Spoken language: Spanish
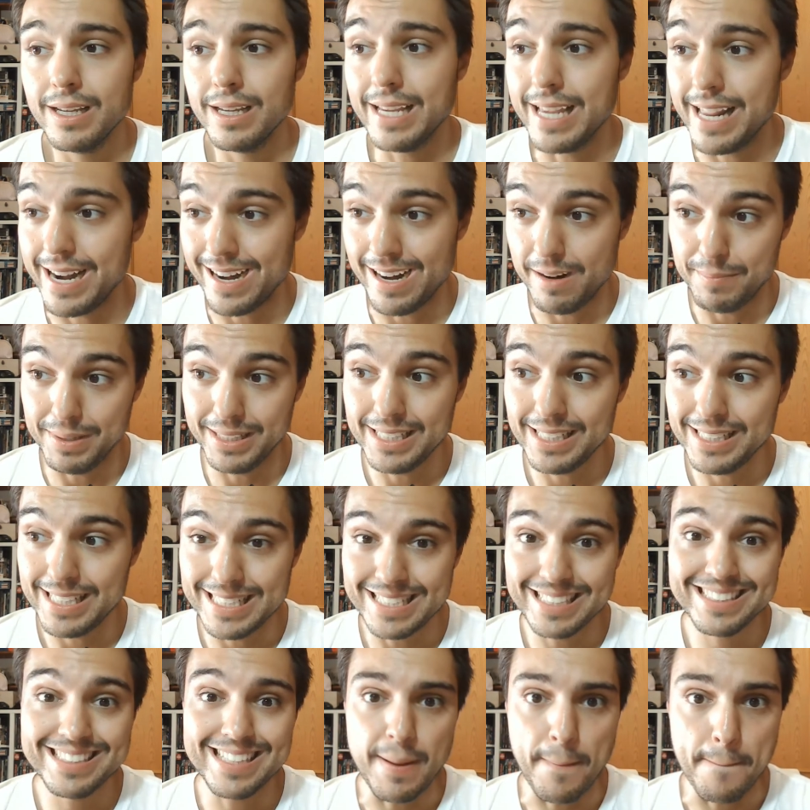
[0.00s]
que realmente
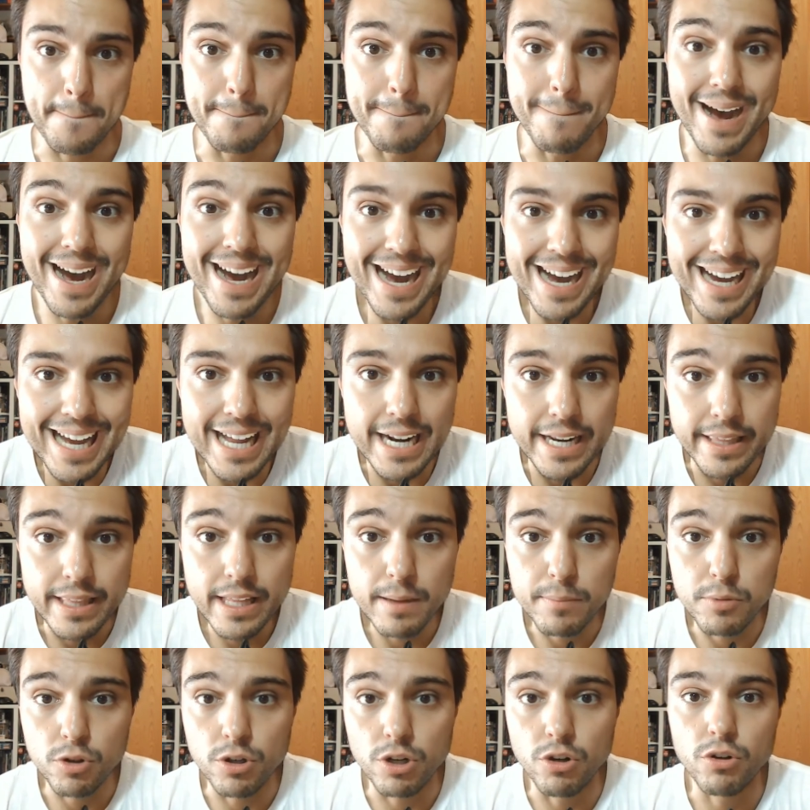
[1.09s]
tiene hasta baja
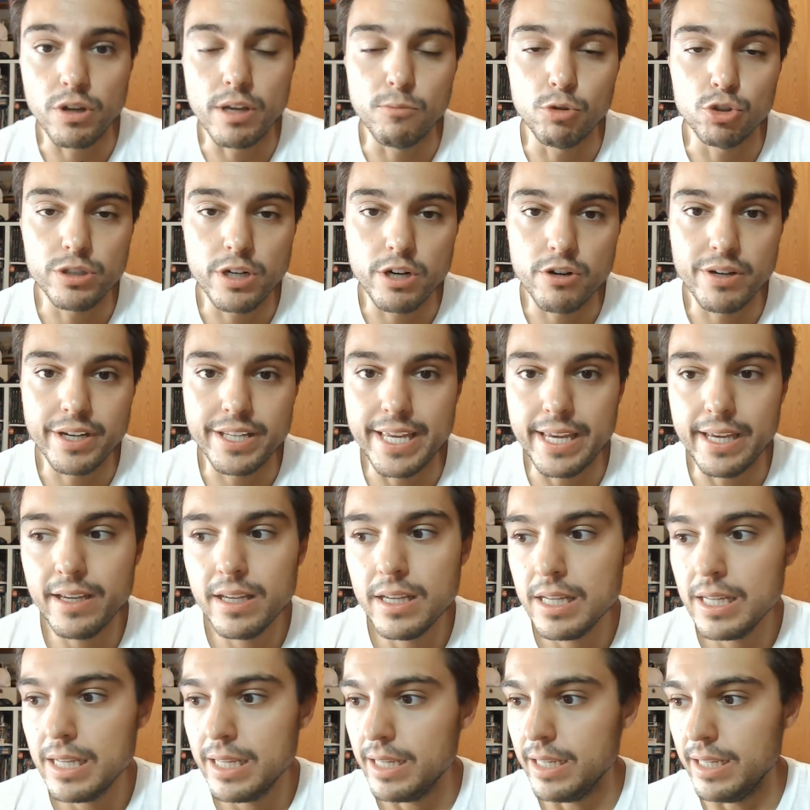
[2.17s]
calidad, porque lo que mostraron ayer,
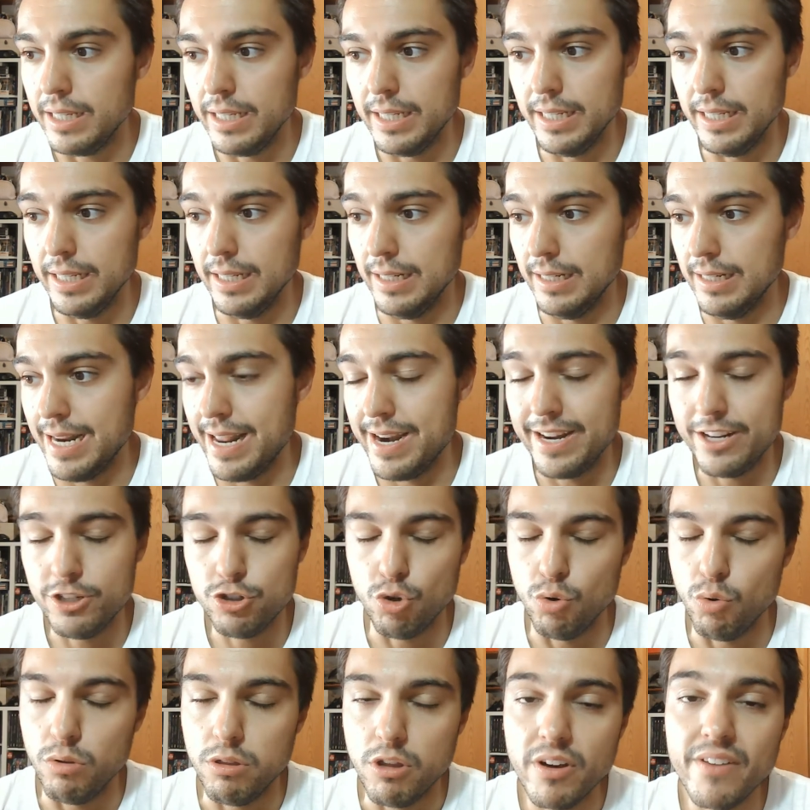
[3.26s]
eh, la
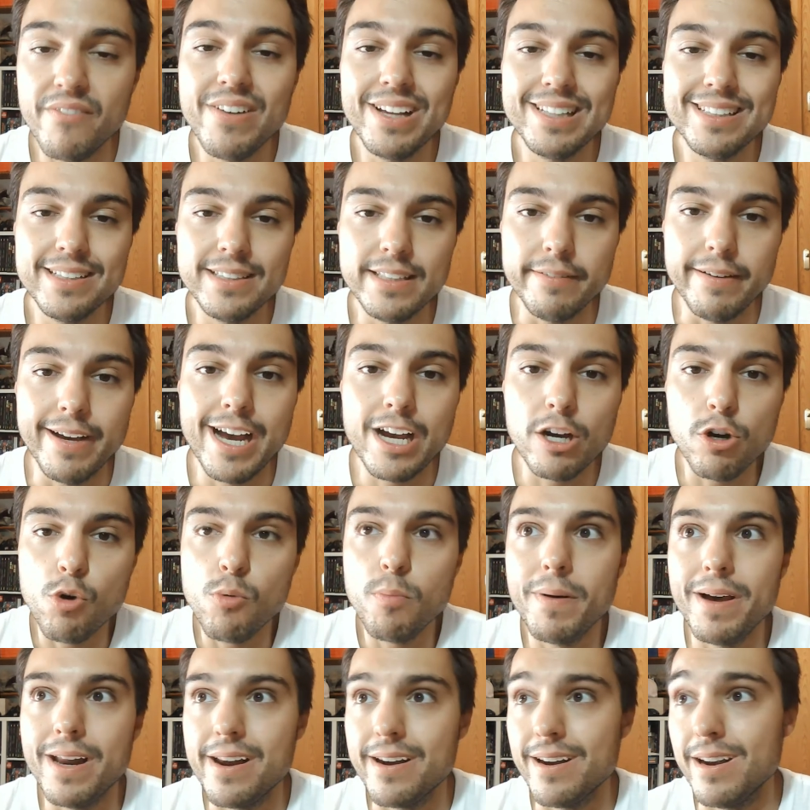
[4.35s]
resolución es bastante baja como
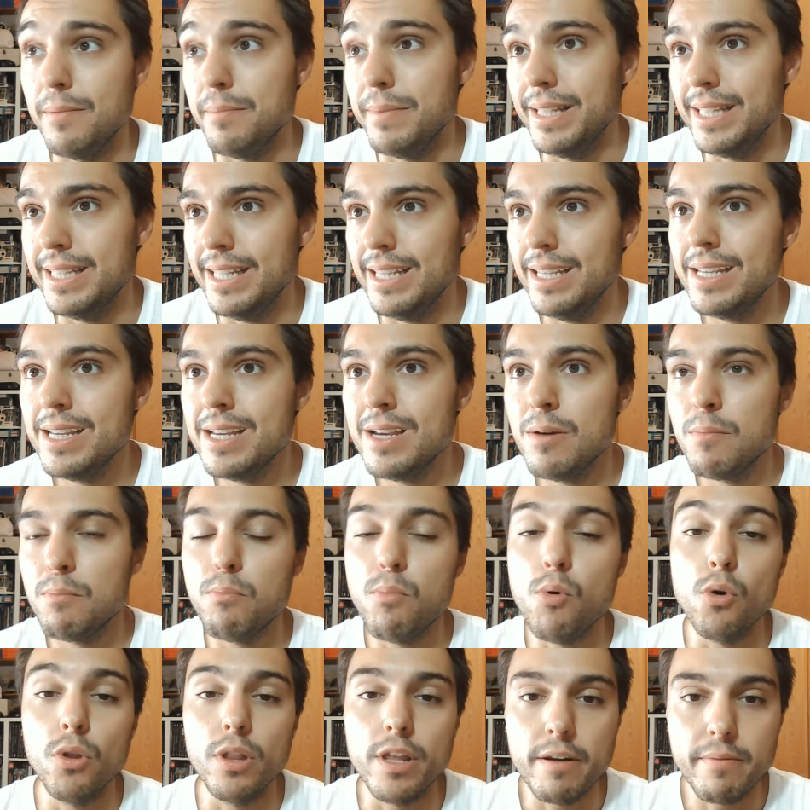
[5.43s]
para realmente
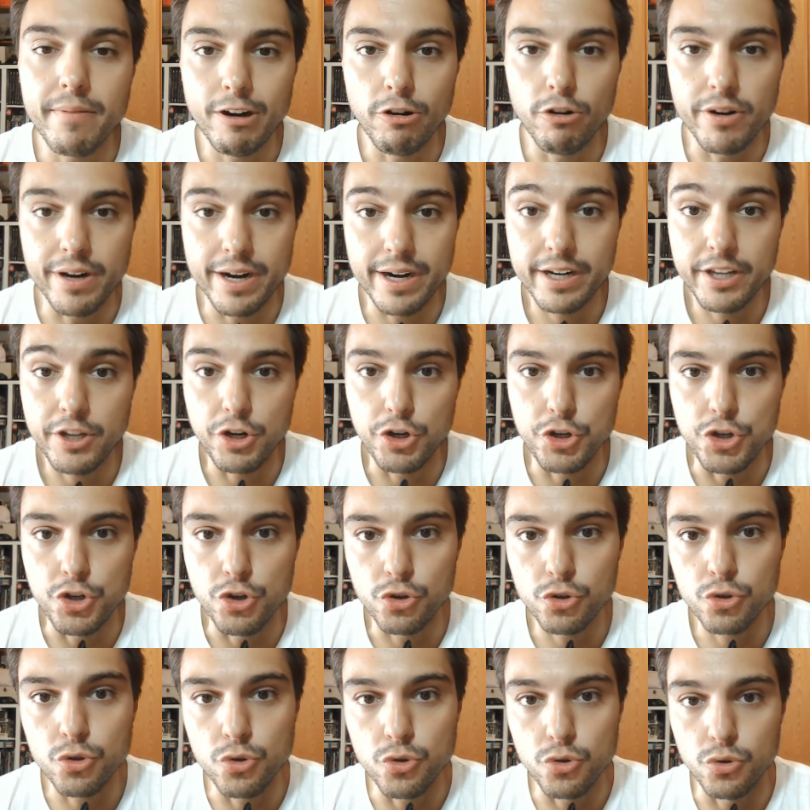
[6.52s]
poder valorar, creo
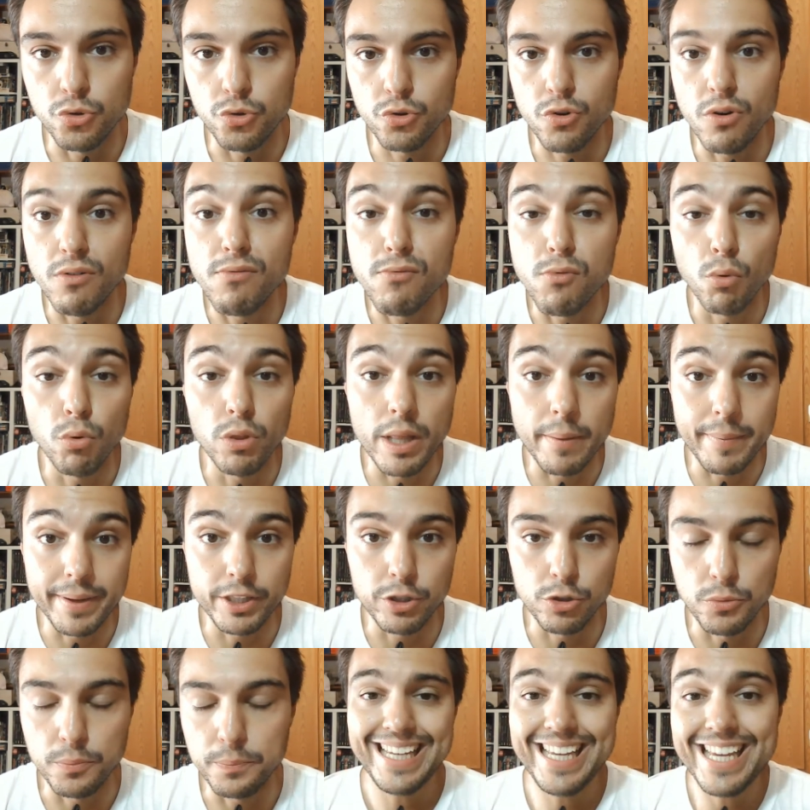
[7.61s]
yo, con,
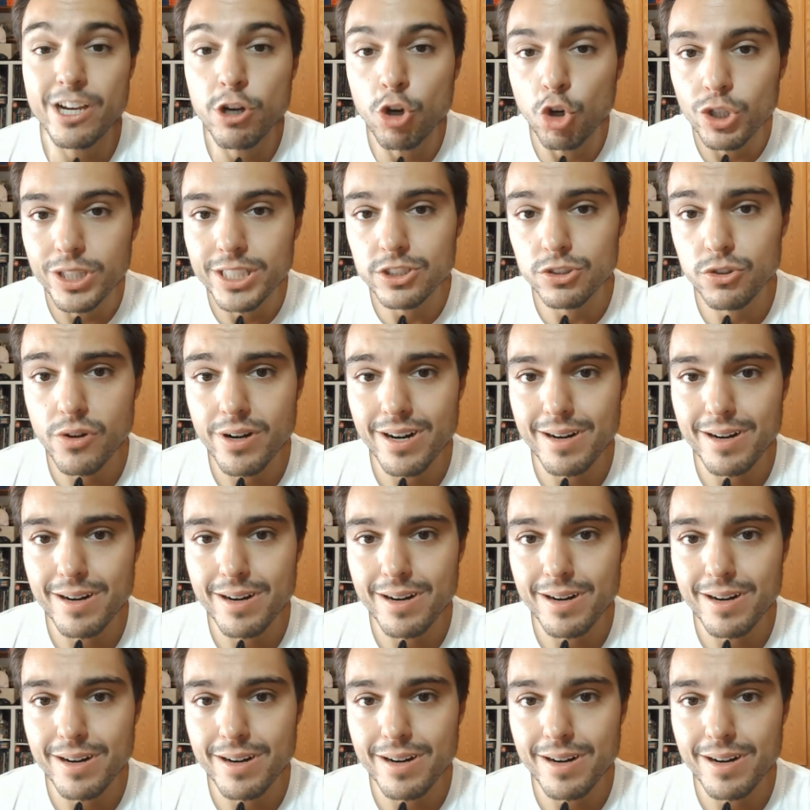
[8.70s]
fundamento. Y con esto